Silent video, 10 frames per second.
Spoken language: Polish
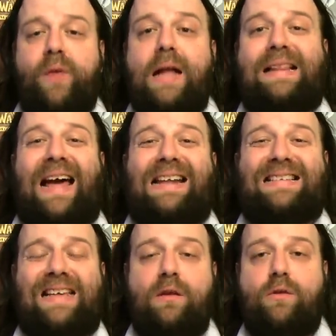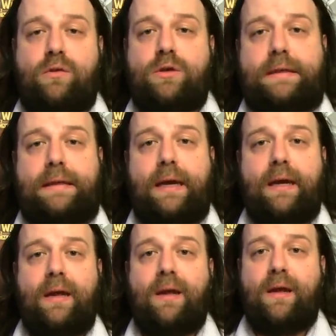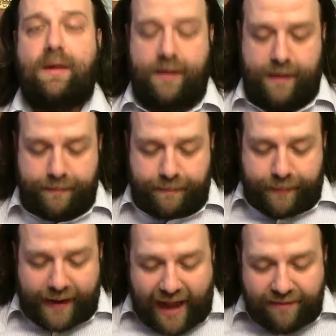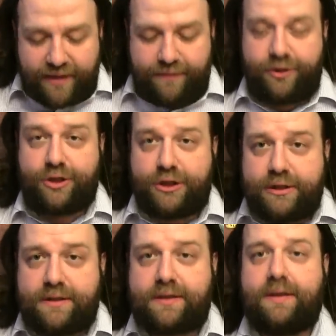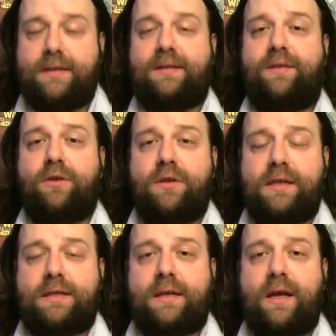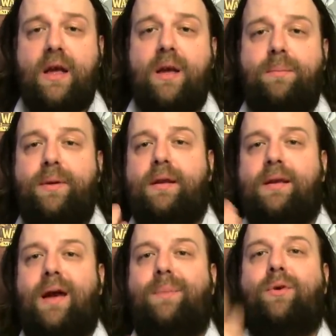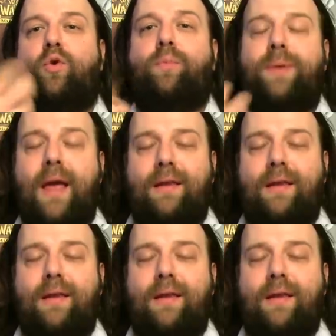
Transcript: katarskiej drużynie y, prawie wszyscy zawodnicy byli jakby kupieni.